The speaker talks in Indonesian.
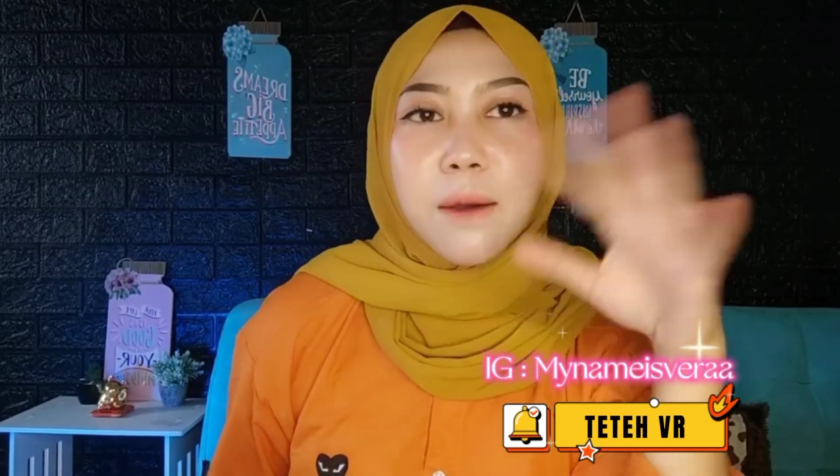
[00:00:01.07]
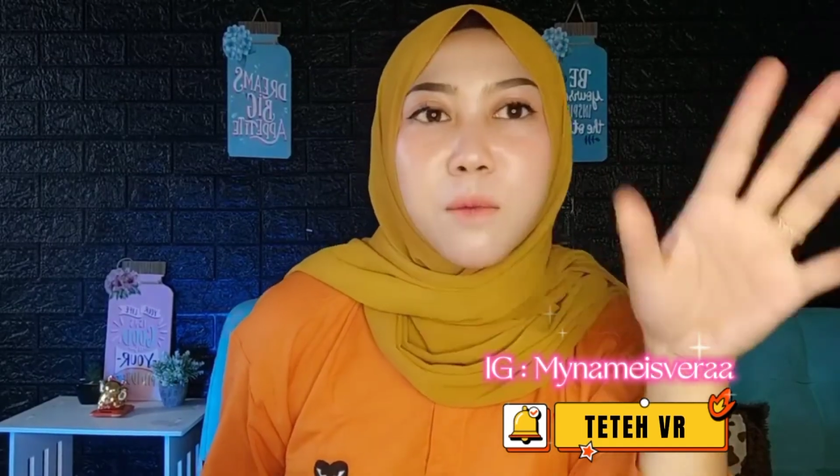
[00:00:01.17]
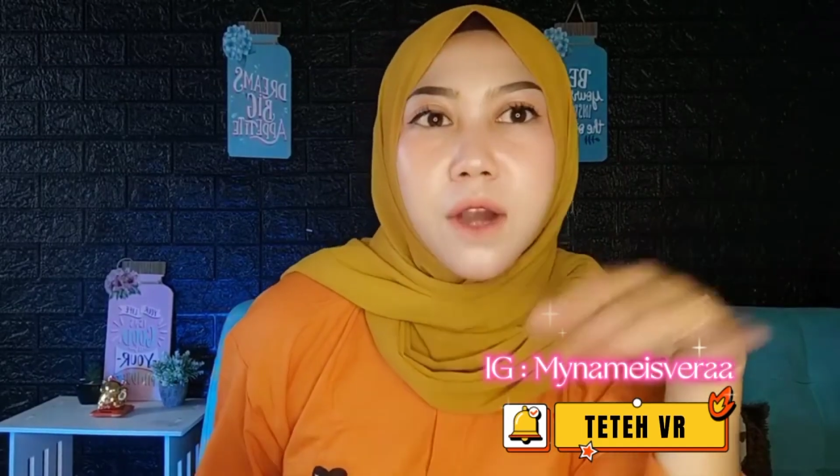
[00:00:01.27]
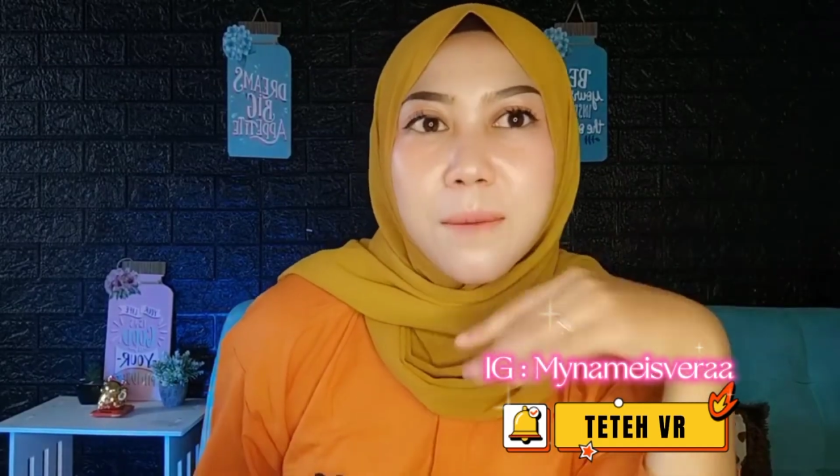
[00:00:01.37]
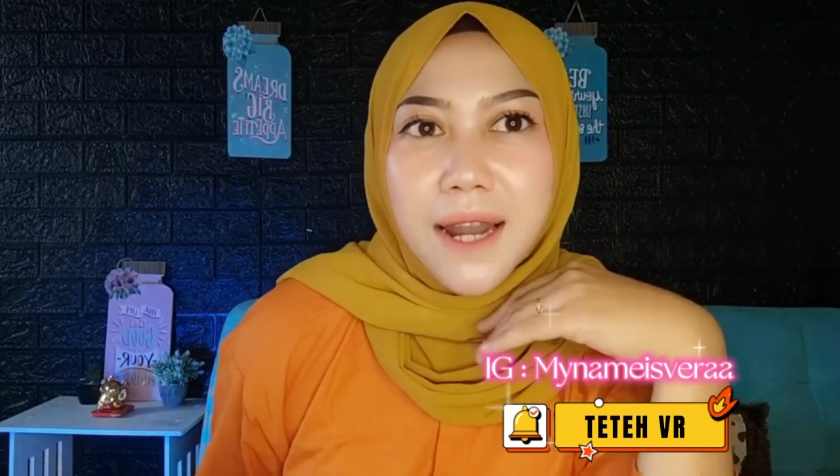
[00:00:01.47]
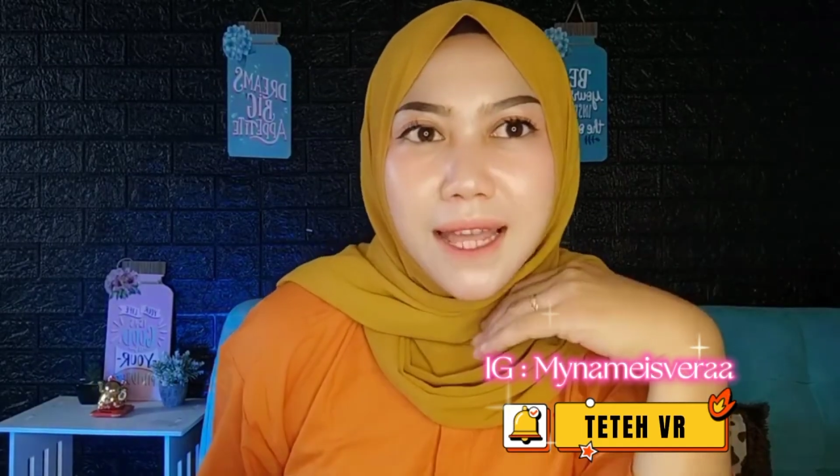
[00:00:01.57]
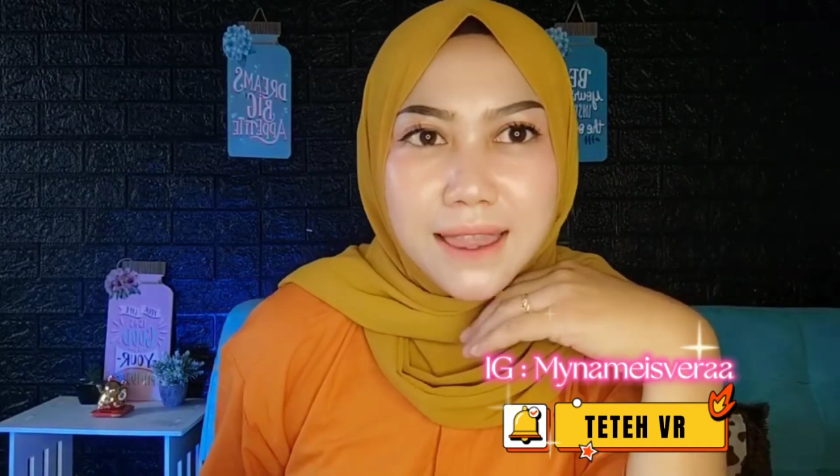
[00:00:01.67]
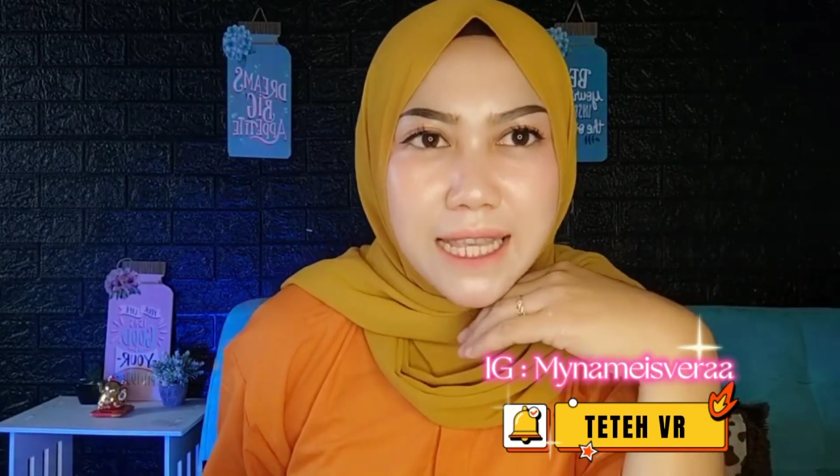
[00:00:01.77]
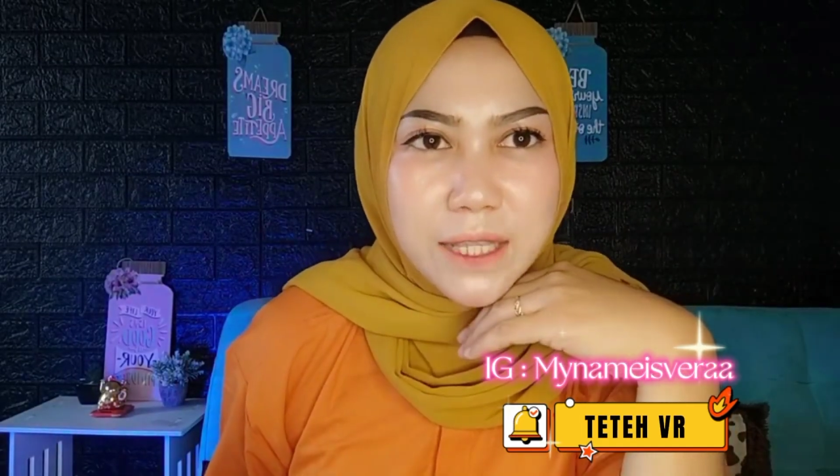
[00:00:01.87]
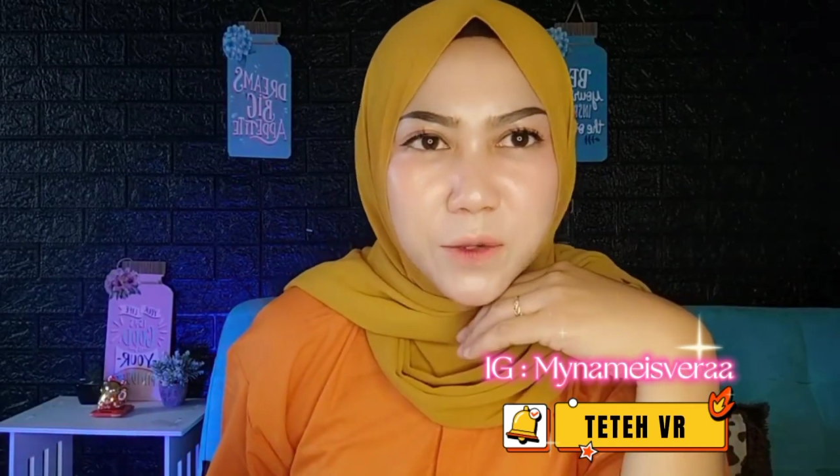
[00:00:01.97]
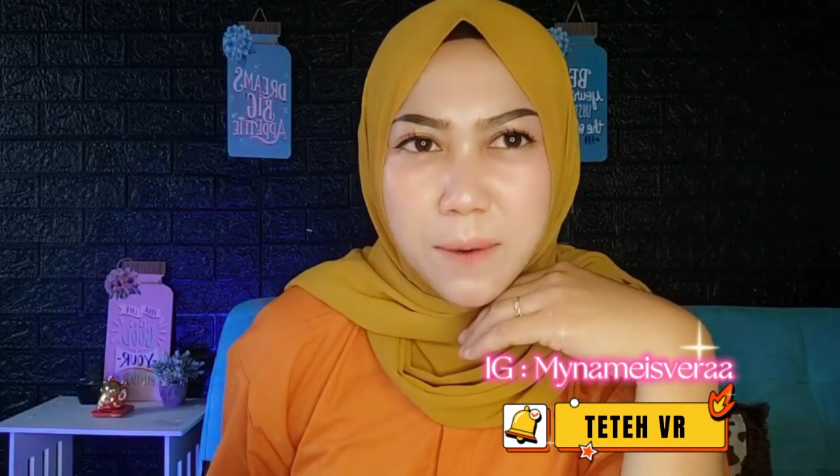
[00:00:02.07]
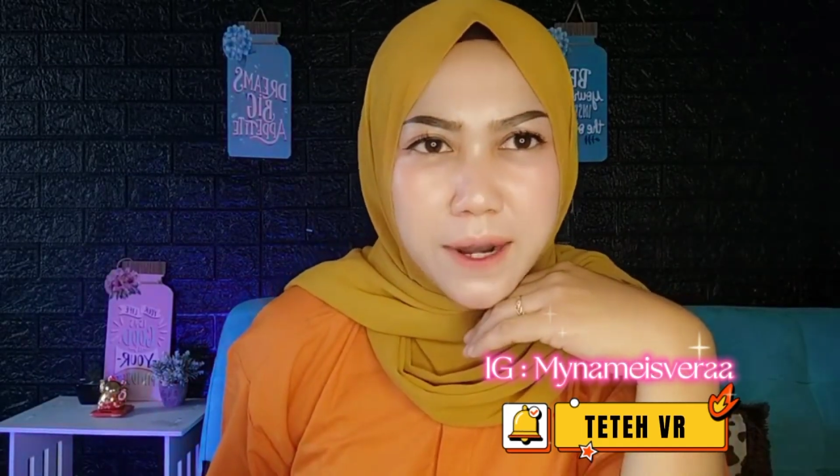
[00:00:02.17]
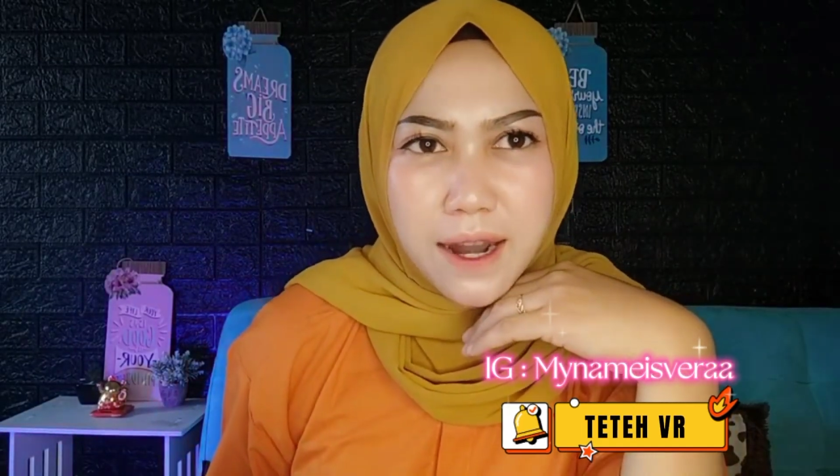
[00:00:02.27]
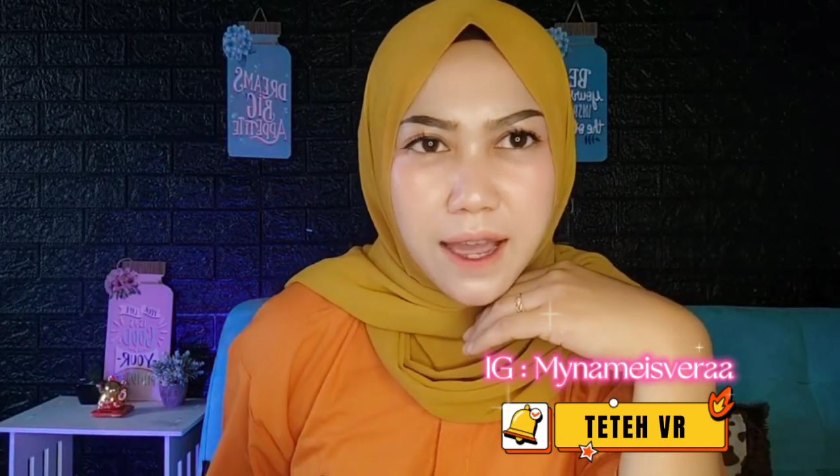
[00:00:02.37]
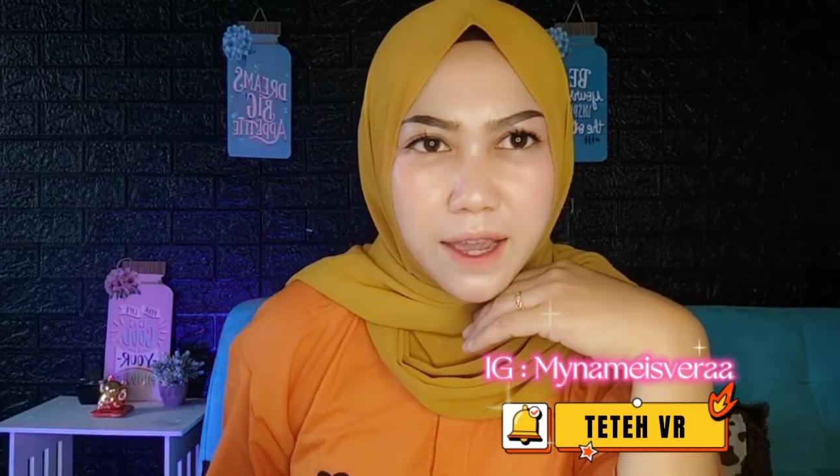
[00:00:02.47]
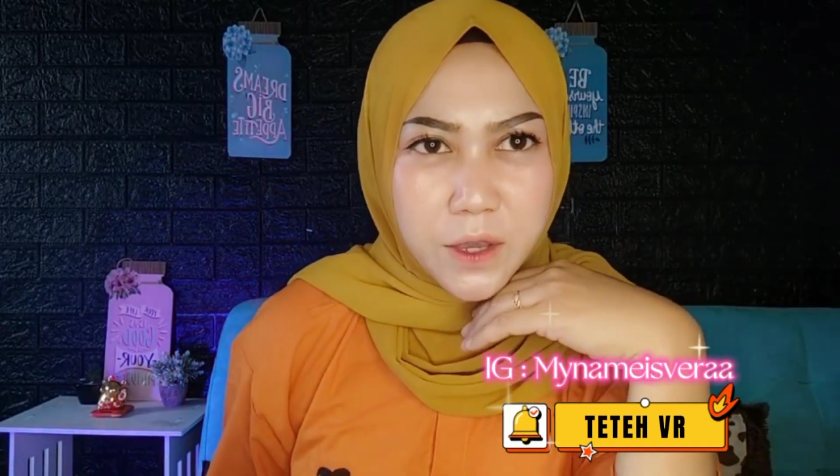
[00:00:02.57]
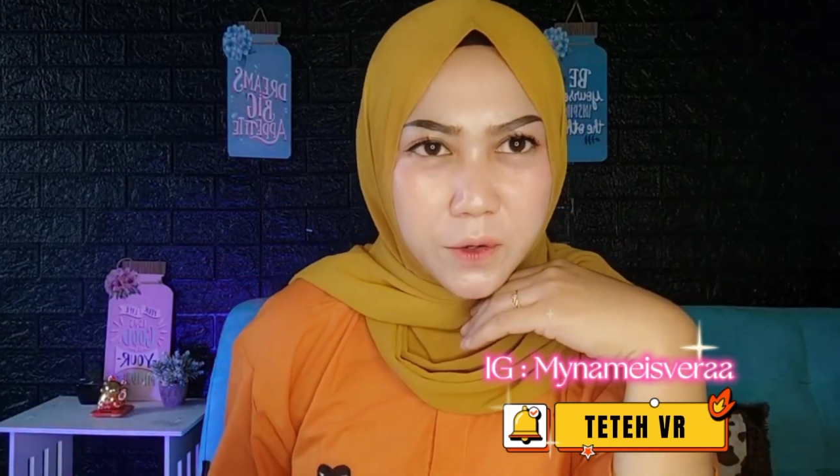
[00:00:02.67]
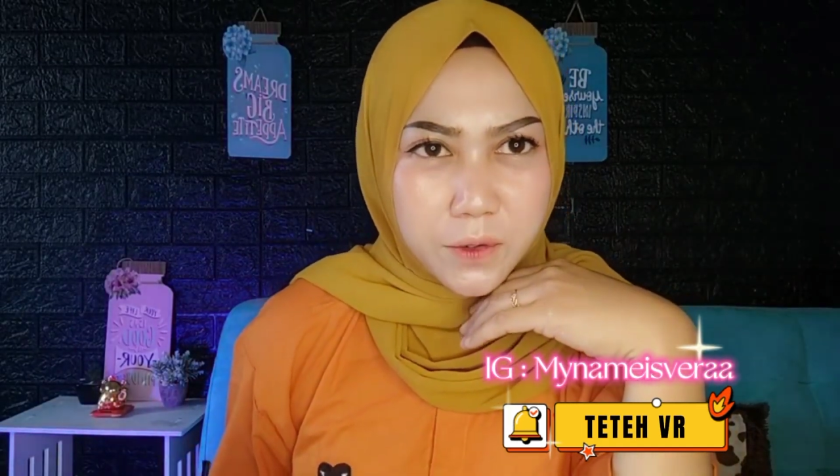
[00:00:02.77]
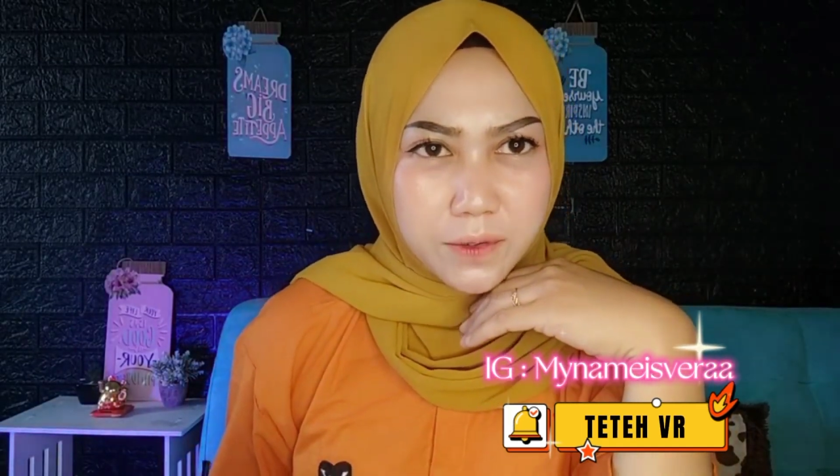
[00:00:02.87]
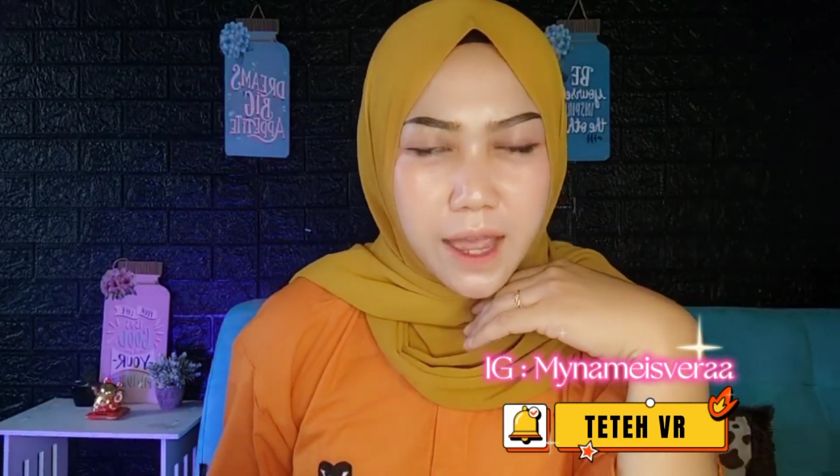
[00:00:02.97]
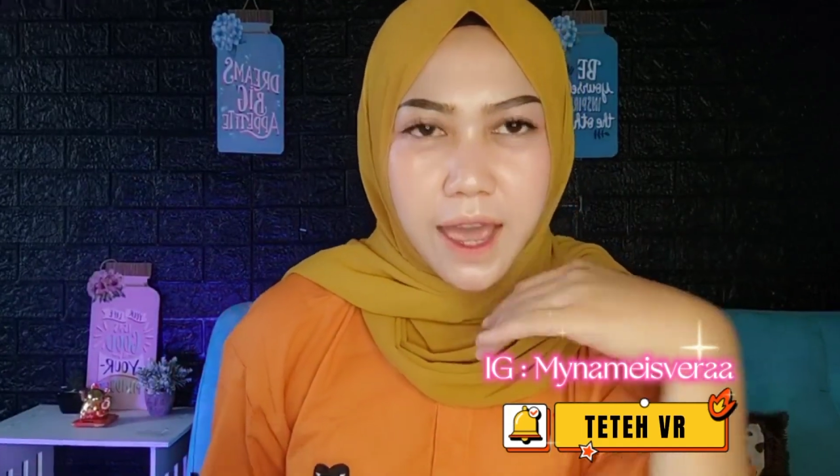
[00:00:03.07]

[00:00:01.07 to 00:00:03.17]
Bunga melati sudah pada layu.